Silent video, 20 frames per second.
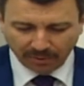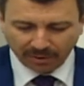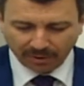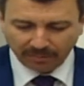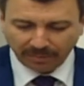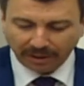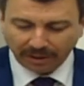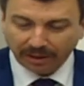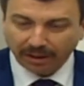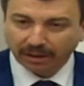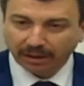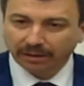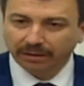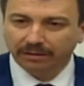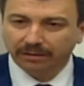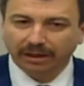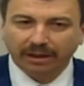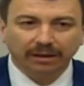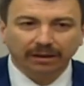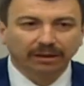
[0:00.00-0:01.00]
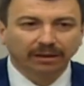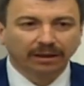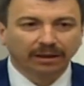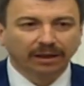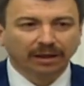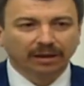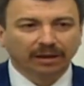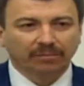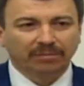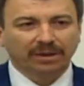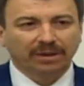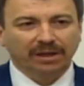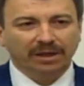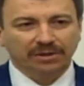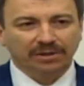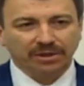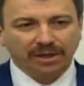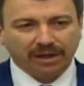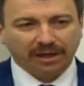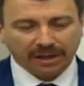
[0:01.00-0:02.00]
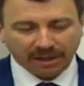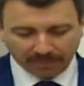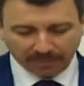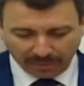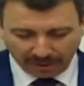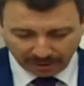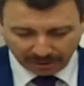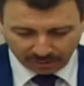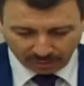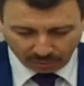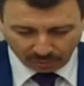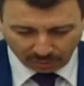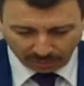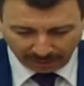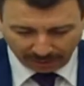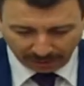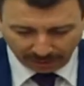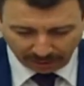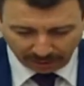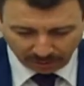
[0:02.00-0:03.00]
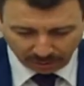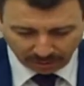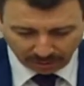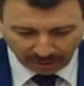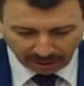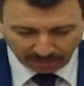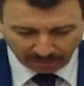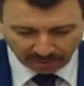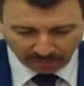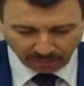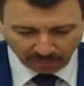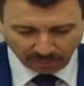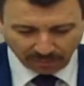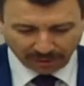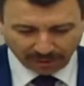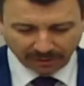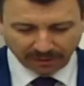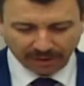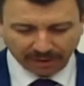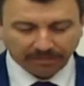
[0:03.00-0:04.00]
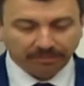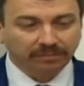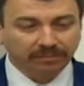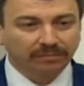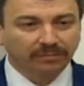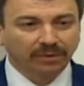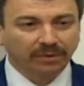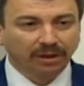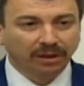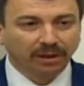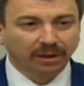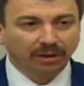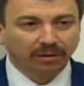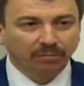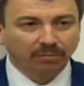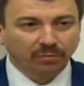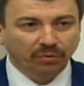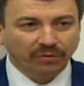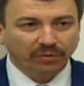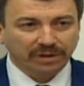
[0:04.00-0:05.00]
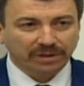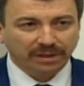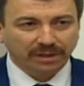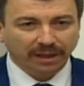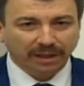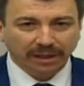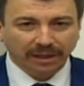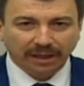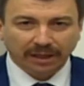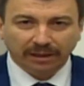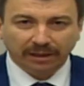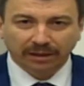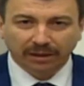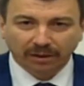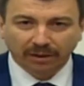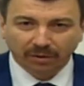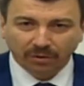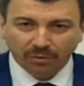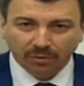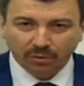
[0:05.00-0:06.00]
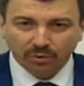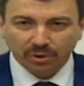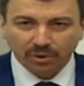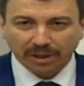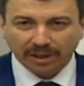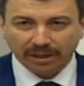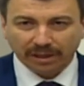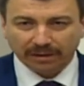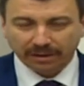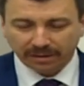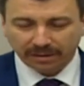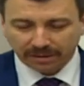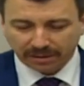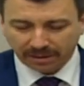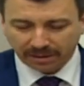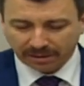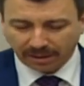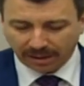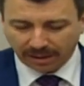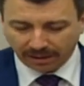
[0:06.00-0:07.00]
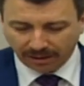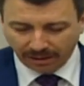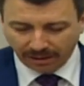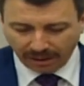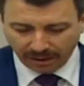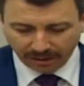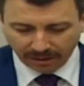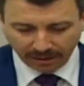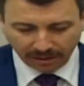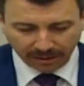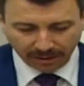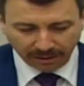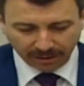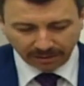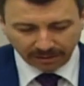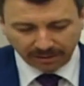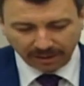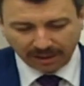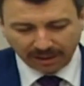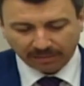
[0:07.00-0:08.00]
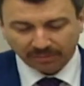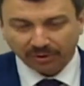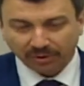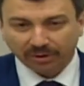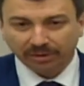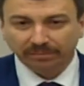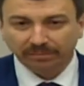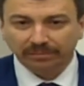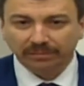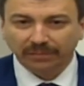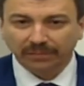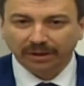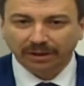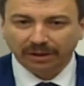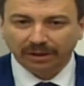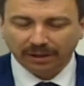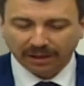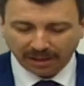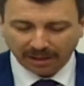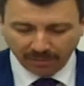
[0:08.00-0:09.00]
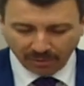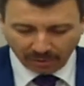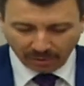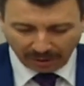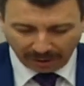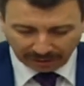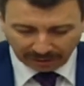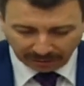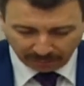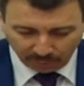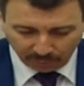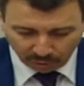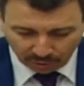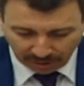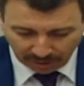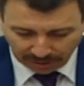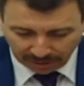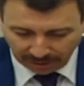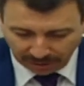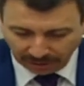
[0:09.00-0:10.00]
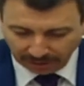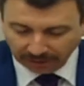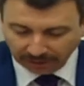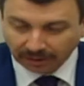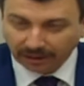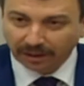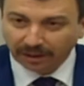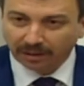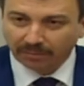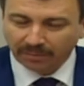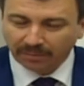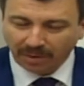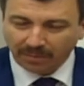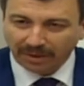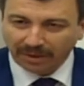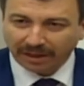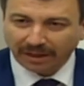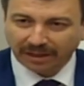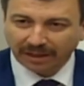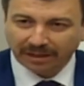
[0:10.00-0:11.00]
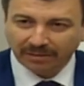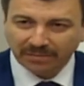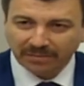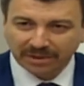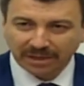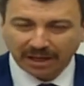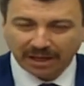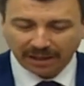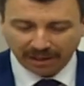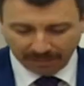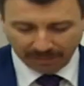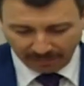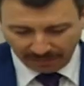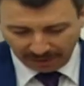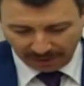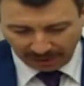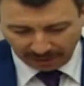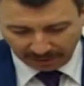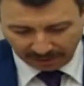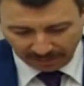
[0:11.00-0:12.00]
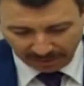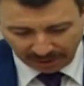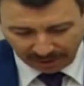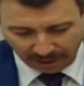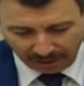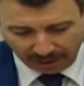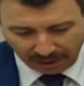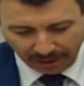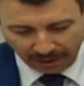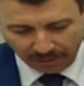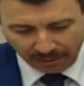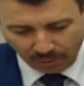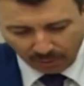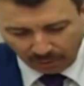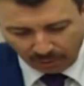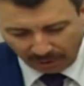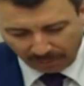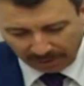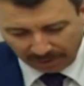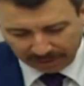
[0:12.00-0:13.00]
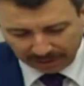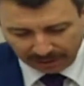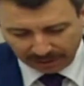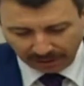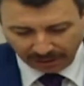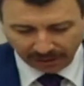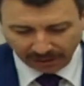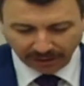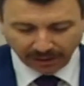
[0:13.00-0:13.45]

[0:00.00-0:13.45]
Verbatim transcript: bölümleri hakkında Milliyetçi Hareket Partisi grubu adına söz almış bulunmaktayım. Bu vesileyle yüce heyetinizi saygıyla selamlıyorum. 2016 bütçesinin memleketimize, milletimize hayırlı uğurlu olmasını